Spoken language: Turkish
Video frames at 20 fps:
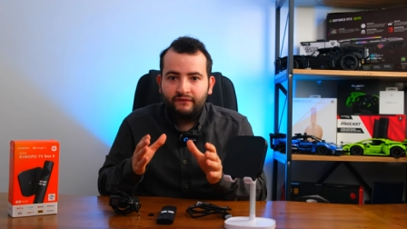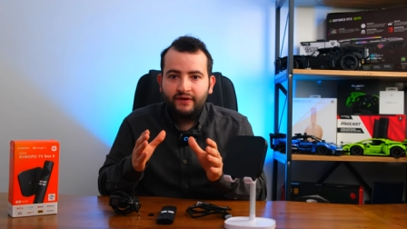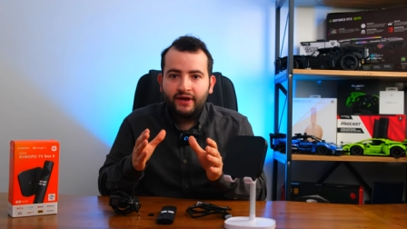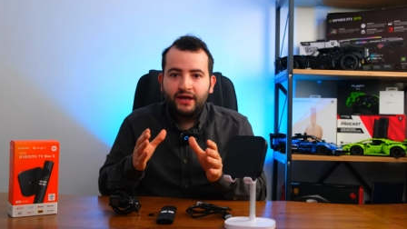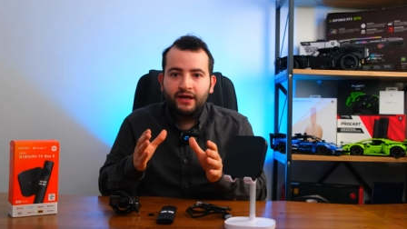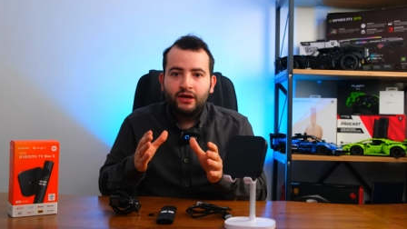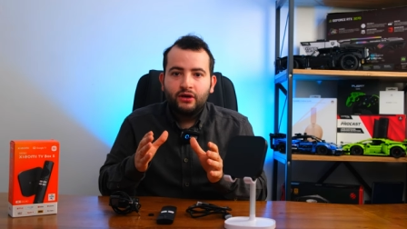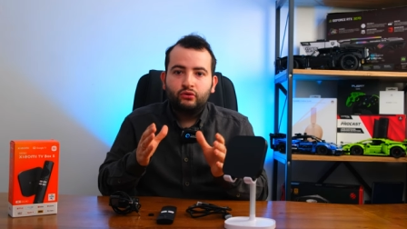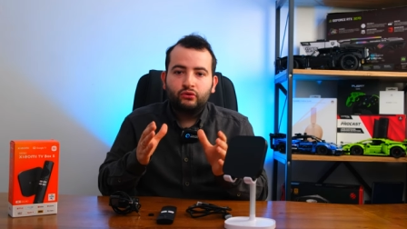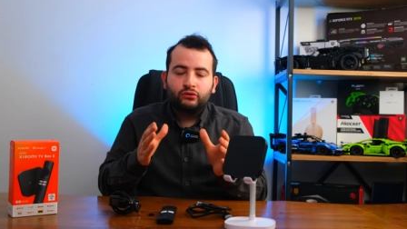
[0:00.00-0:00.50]

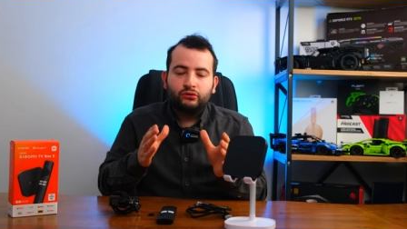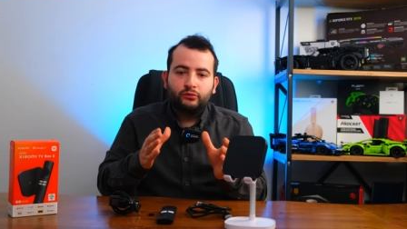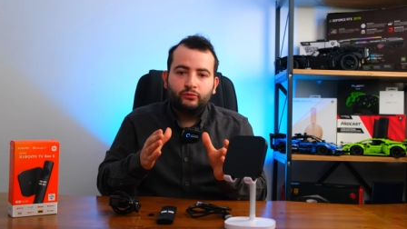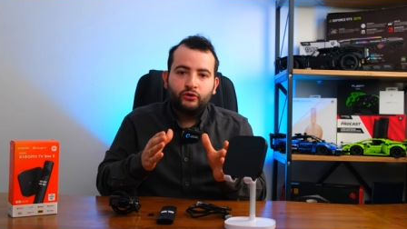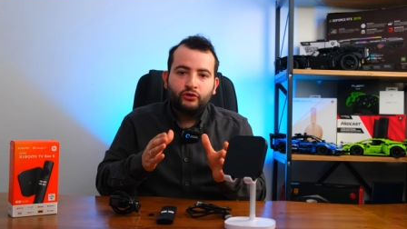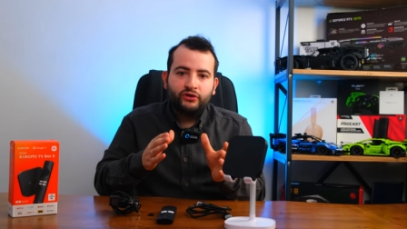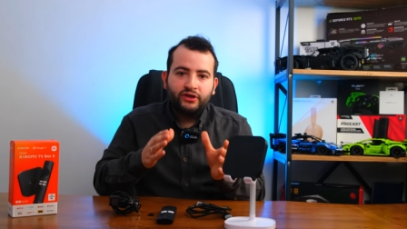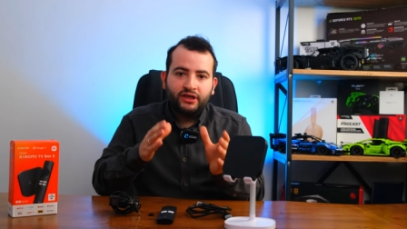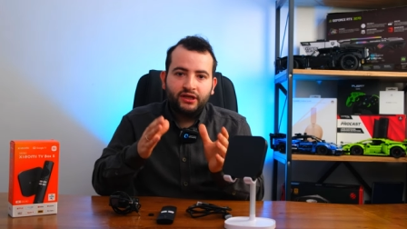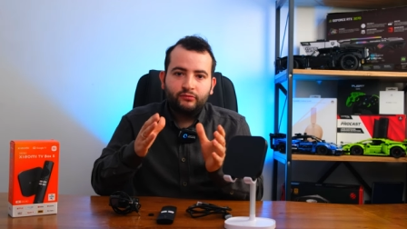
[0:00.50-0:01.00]
ve
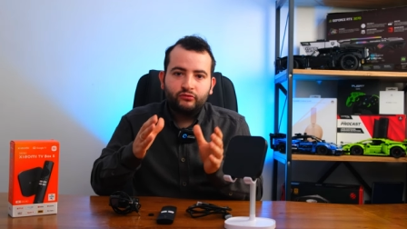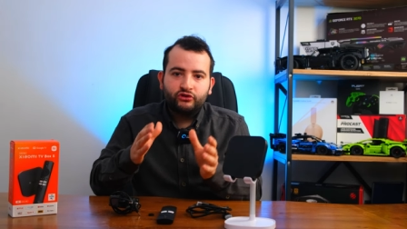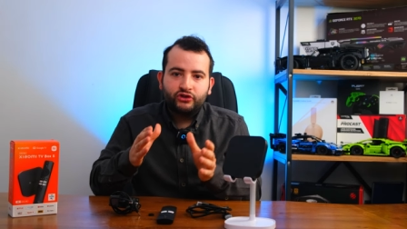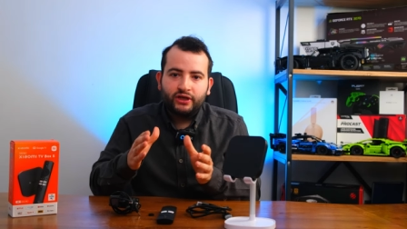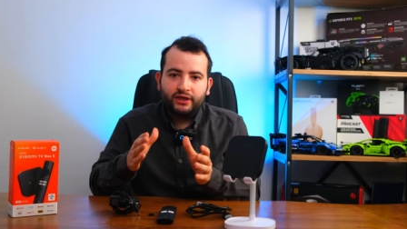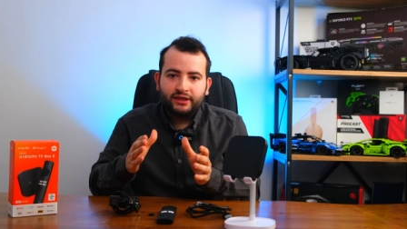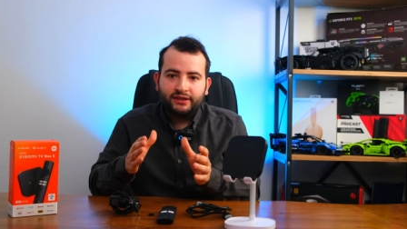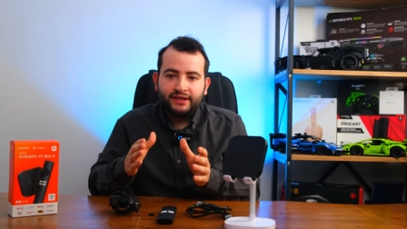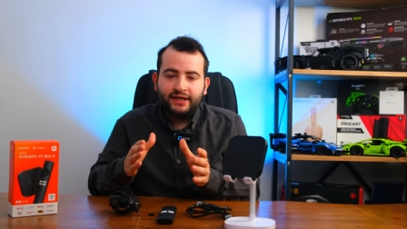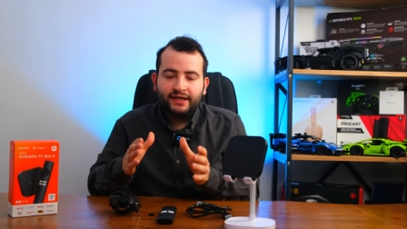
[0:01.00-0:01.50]
kurulumu yine bu
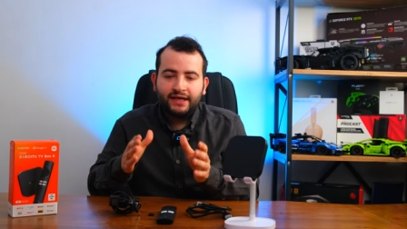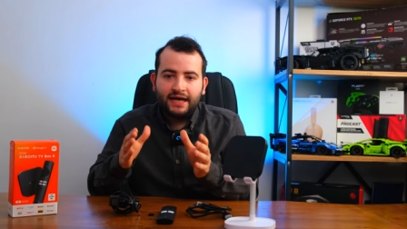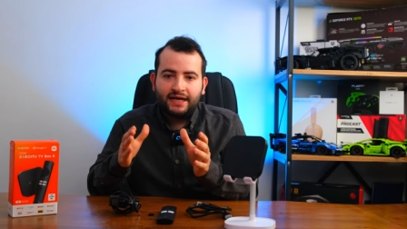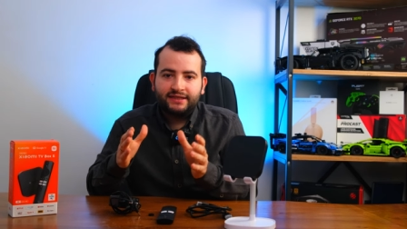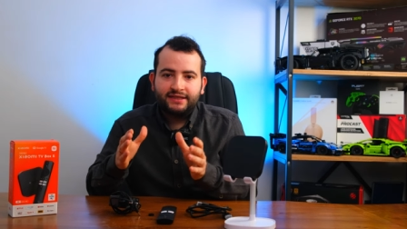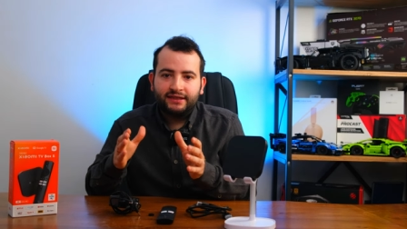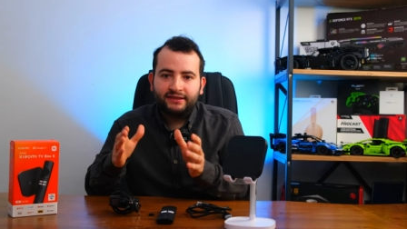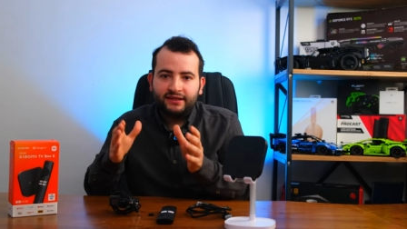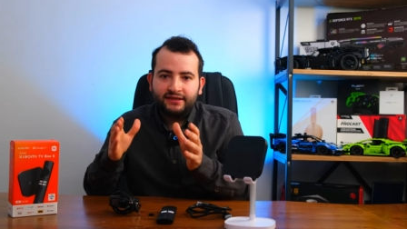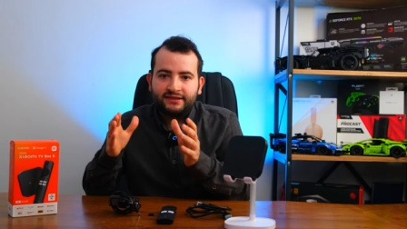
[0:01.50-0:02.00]
şekilde
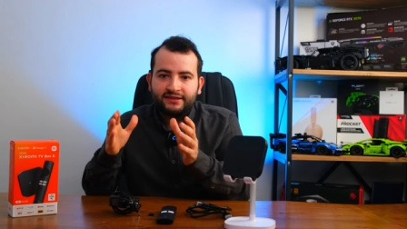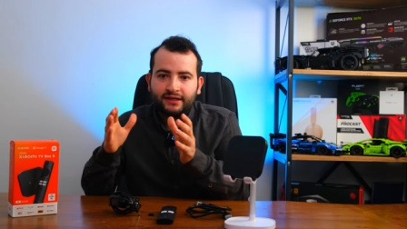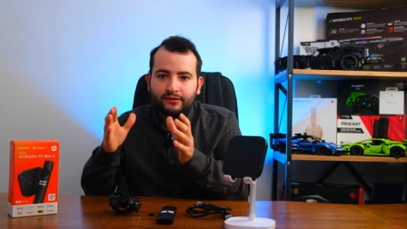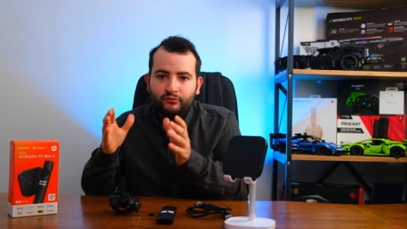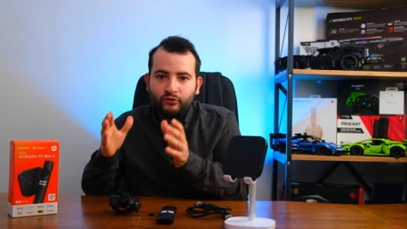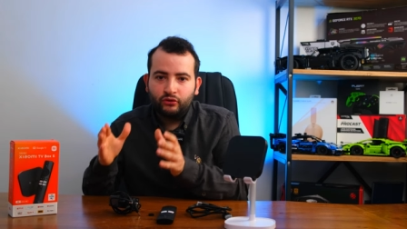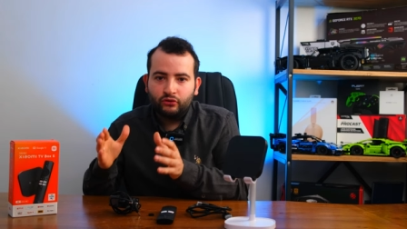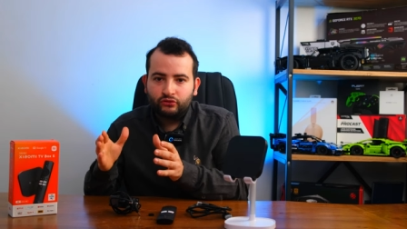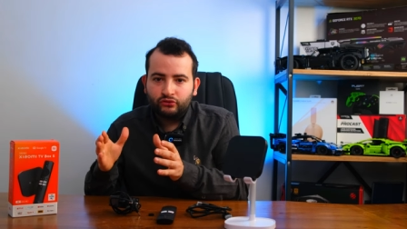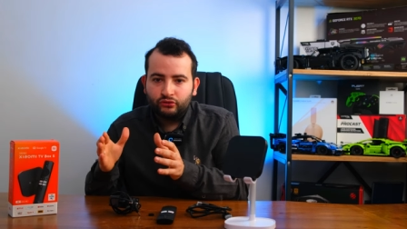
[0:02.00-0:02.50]

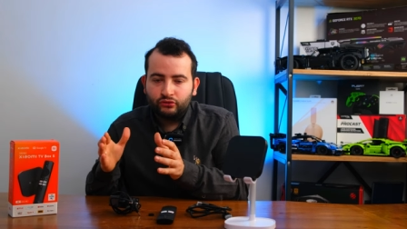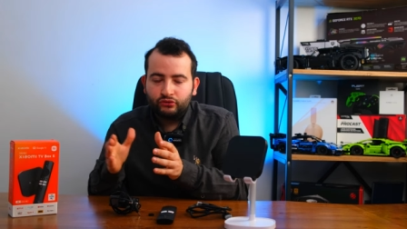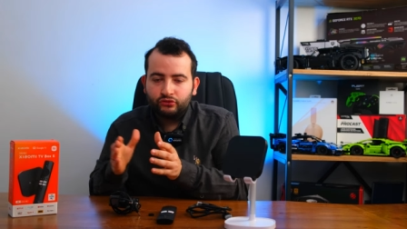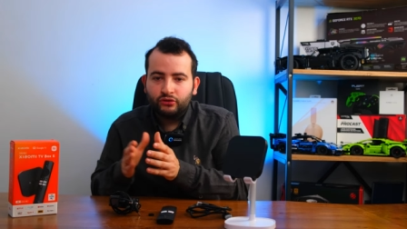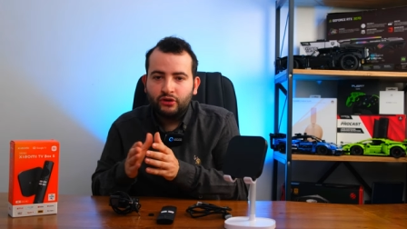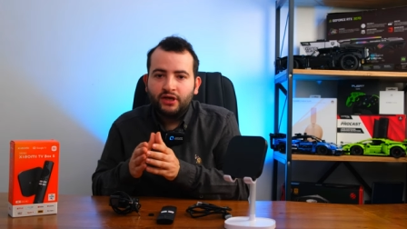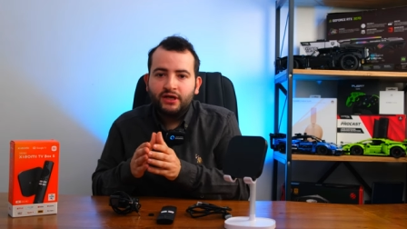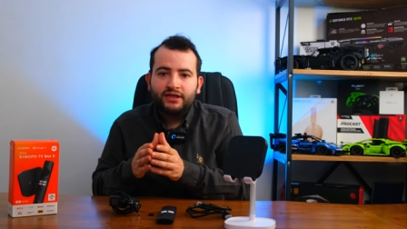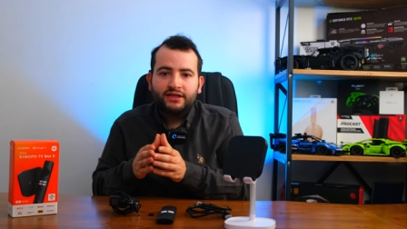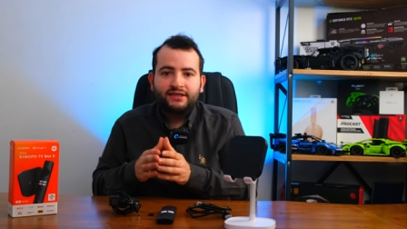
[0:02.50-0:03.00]
gerçekleştirebiliyorsunuz.
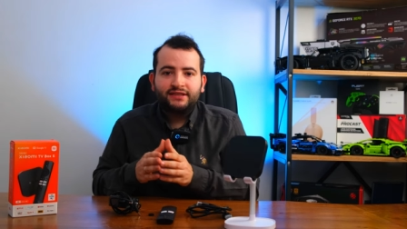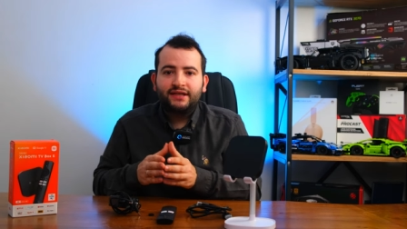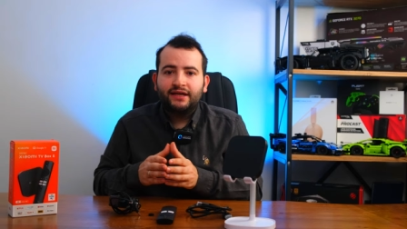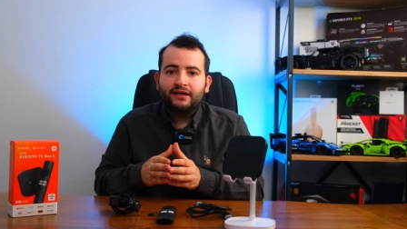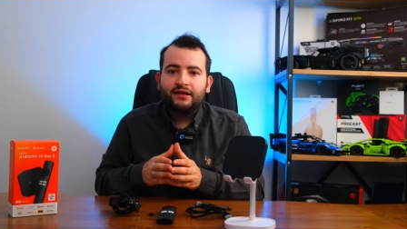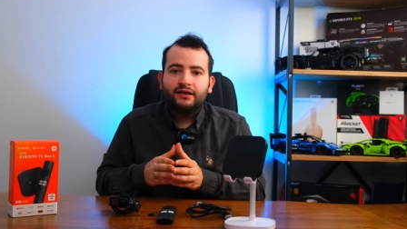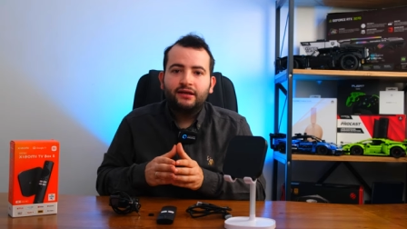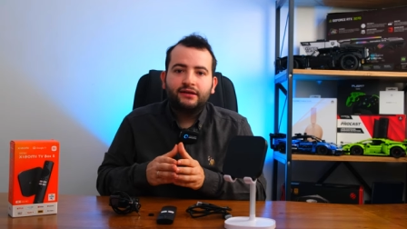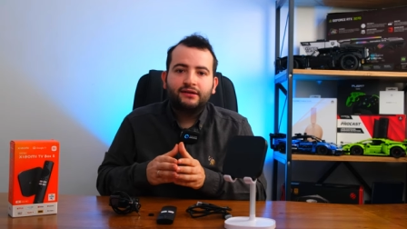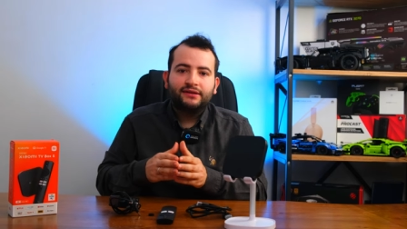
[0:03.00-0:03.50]
İşte
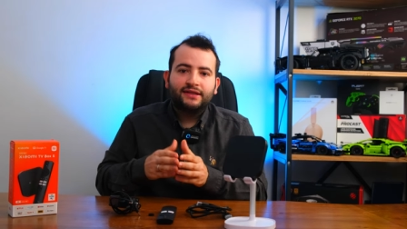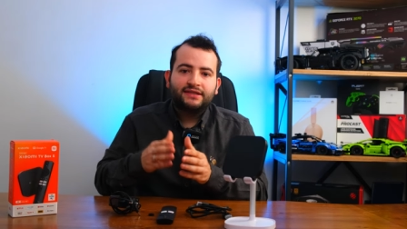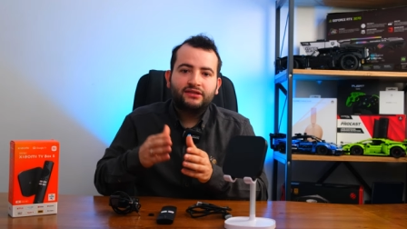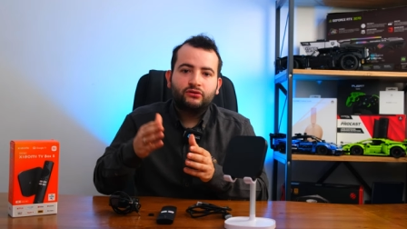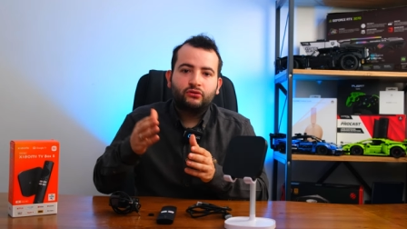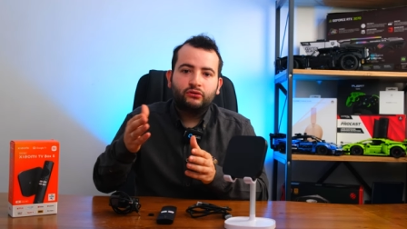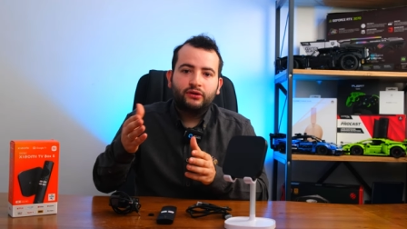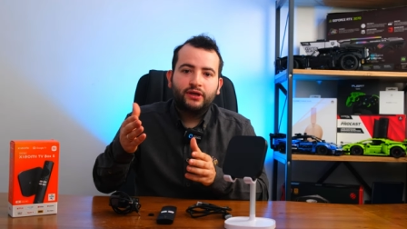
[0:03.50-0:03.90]
e, klasik